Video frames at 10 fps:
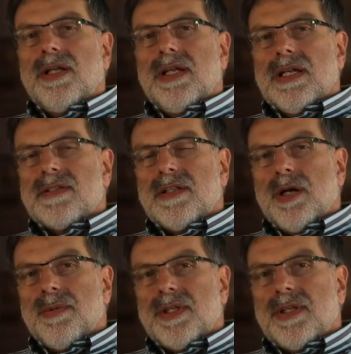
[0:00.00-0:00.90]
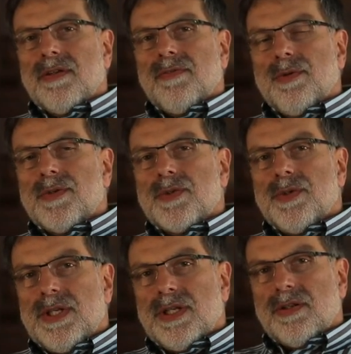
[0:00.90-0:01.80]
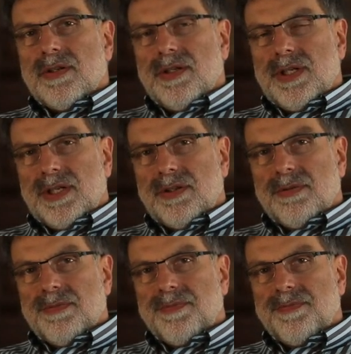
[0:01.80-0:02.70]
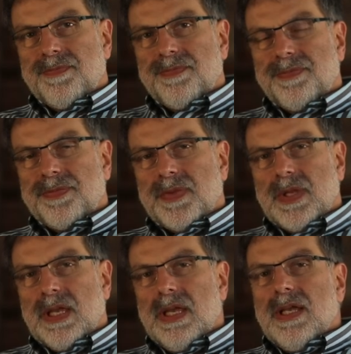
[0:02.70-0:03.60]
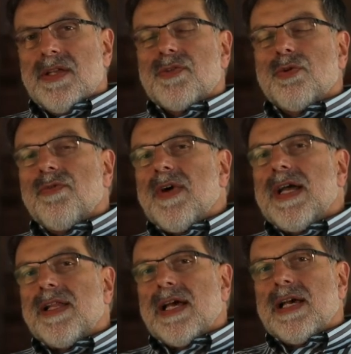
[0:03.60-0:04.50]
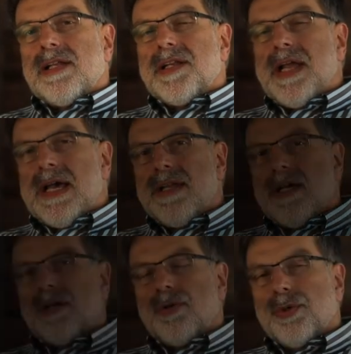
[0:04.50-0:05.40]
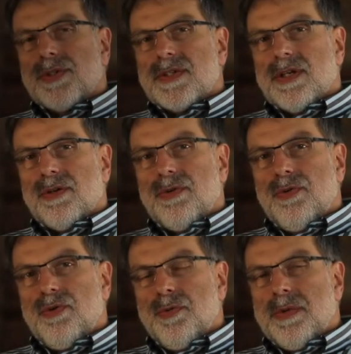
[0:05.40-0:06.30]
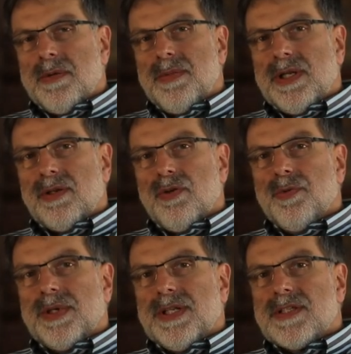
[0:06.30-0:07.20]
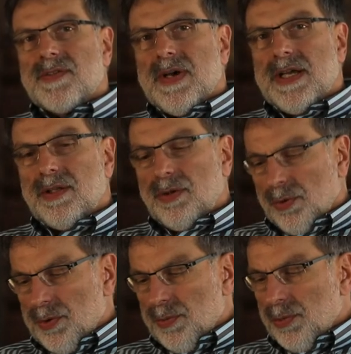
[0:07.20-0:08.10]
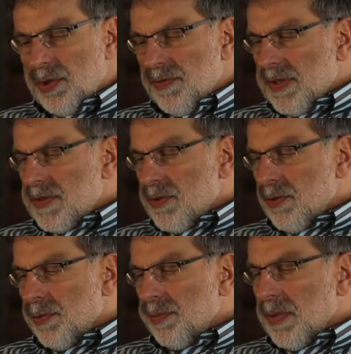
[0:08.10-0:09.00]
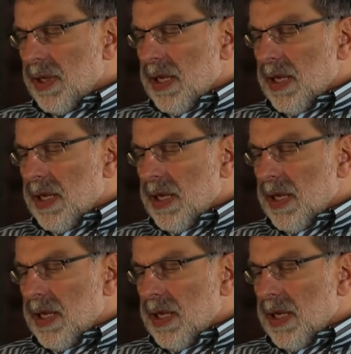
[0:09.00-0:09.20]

Das, glaube ich, funktioniert nicht. Soweit ein kleiner, kurzer Überblick über die zweite Grundmotivation.